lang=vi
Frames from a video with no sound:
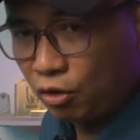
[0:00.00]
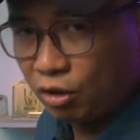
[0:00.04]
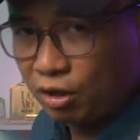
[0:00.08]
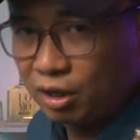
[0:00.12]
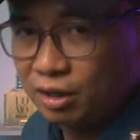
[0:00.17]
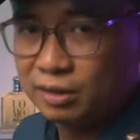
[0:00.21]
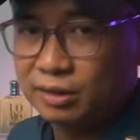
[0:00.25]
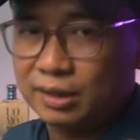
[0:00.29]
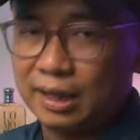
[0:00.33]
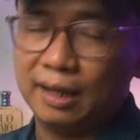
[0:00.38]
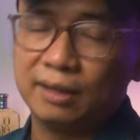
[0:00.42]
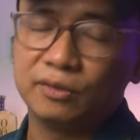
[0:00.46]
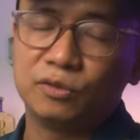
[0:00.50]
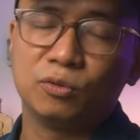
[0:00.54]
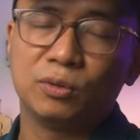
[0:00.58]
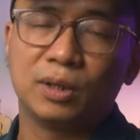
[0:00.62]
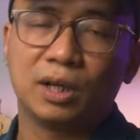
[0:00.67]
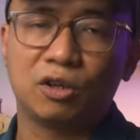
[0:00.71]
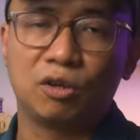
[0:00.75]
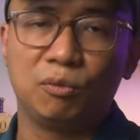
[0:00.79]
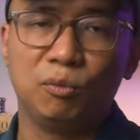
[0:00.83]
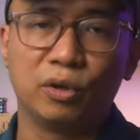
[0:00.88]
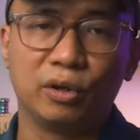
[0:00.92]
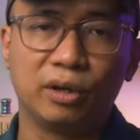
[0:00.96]
có ngân, à, chúng
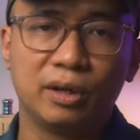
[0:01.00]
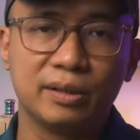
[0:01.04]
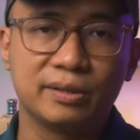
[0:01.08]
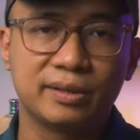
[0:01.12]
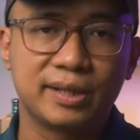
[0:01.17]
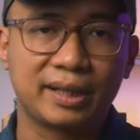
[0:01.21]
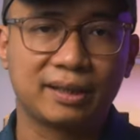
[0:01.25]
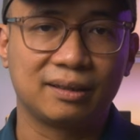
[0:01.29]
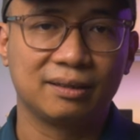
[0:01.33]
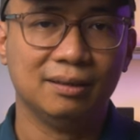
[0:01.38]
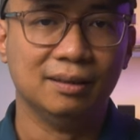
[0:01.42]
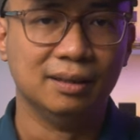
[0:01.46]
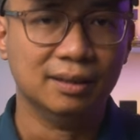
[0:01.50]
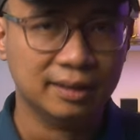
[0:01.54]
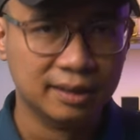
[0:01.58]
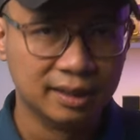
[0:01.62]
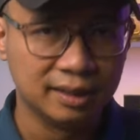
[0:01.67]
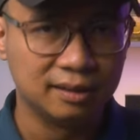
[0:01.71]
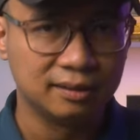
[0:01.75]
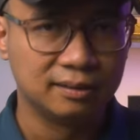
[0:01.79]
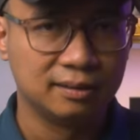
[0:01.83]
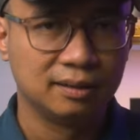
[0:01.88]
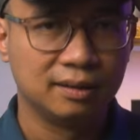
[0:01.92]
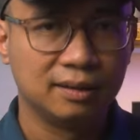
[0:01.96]
ta có một ngân sách lớn
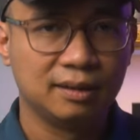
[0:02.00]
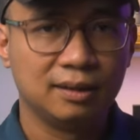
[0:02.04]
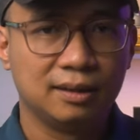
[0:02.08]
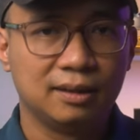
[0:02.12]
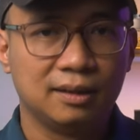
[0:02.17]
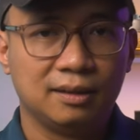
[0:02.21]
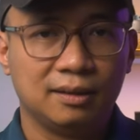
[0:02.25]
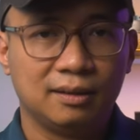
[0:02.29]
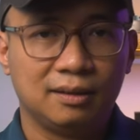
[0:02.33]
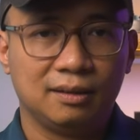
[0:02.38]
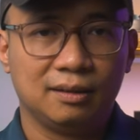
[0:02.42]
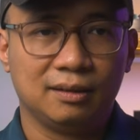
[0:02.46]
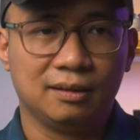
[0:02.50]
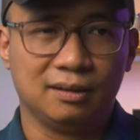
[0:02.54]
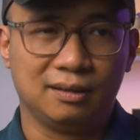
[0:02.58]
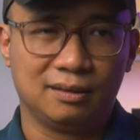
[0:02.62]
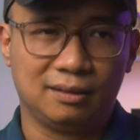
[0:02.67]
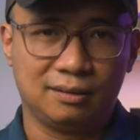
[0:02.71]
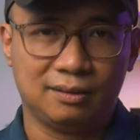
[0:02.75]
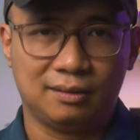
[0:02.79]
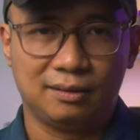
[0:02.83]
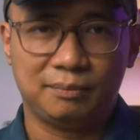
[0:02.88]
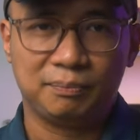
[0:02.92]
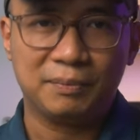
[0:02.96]
hơn,
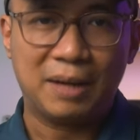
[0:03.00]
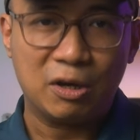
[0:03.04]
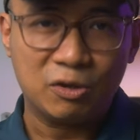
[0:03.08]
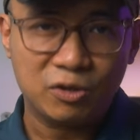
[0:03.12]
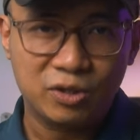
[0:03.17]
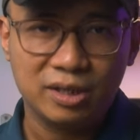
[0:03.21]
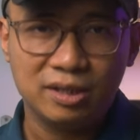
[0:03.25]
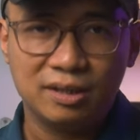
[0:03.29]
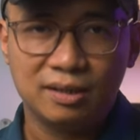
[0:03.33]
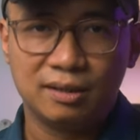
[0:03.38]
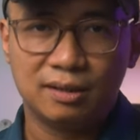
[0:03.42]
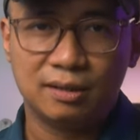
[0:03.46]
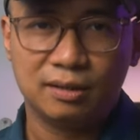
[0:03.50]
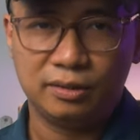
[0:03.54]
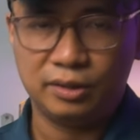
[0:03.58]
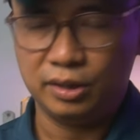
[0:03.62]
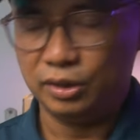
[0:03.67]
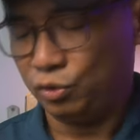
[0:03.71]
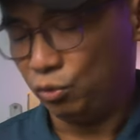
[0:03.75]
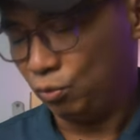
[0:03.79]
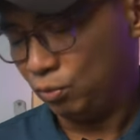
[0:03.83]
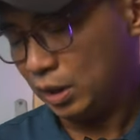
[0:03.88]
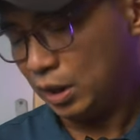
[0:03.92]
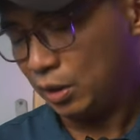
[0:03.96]
bạo chi hơn thì
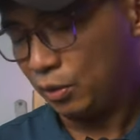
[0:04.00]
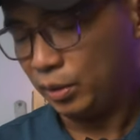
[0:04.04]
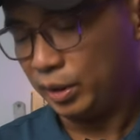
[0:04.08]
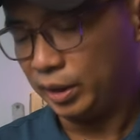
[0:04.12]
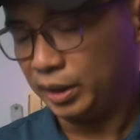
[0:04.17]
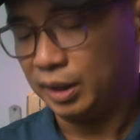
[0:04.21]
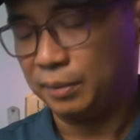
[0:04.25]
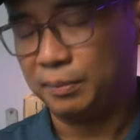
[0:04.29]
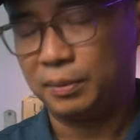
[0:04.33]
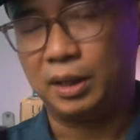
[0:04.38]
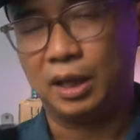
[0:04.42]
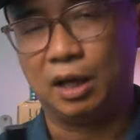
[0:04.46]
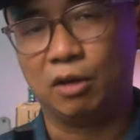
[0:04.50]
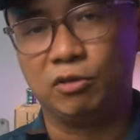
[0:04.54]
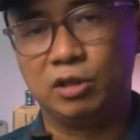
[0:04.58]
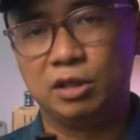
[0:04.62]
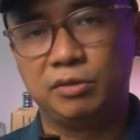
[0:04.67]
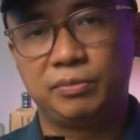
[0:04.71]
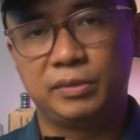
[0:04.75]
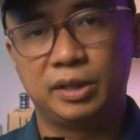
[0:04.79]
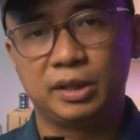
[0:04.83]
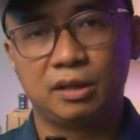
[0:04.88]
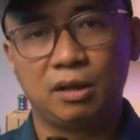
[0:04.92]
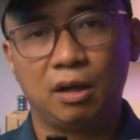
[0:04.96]
chúng ta có thể tham khảo
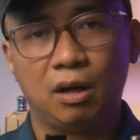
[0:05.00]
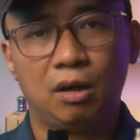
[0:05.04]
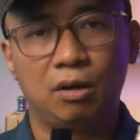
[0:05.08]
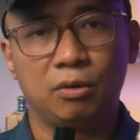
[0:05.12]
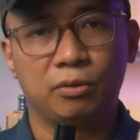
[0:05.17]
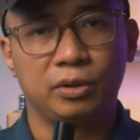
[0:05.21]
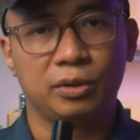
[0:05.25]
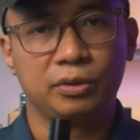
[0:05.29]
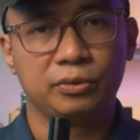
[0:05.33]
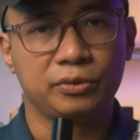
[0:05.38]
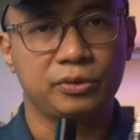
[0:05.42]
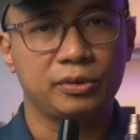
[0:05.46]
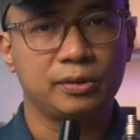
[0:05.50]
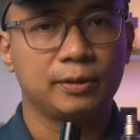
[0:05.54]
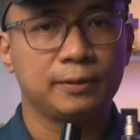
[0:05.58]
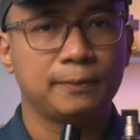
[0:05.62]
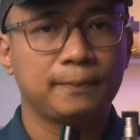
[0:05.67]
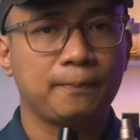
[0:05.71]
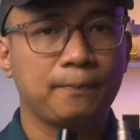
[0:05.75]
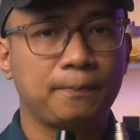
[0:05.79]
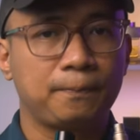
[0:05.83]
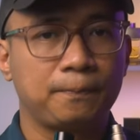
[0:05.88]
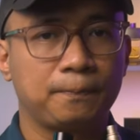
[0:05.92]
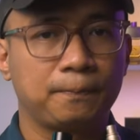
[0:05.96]
District All Rose
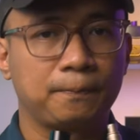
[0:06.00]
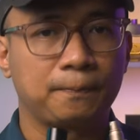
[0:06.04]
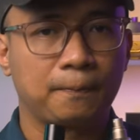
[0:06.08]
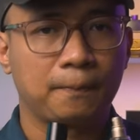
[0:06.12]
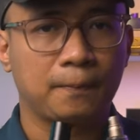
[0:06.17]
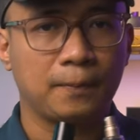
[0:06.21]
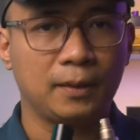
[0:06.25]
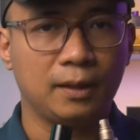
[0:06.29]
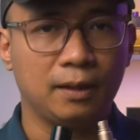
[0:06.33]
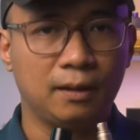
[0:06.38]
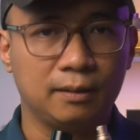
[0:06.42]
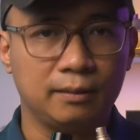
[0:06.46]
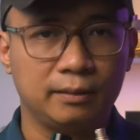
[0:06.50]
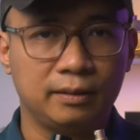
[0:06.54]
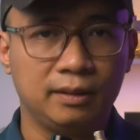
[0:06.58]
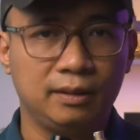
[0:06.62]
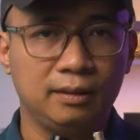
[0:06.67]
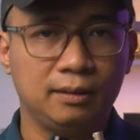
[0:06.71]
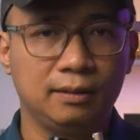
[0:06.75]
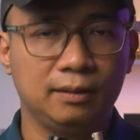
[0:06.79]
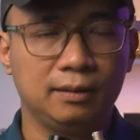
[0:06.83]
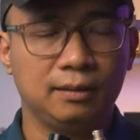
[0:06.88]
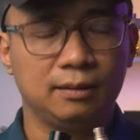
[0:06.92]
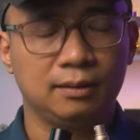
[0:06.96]
đó.
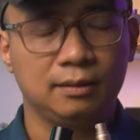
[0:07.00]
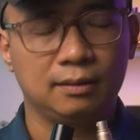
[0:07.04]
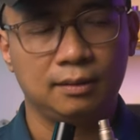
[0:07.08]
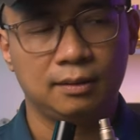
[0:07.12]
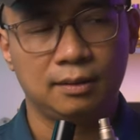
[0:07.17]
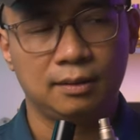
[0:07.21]
Thì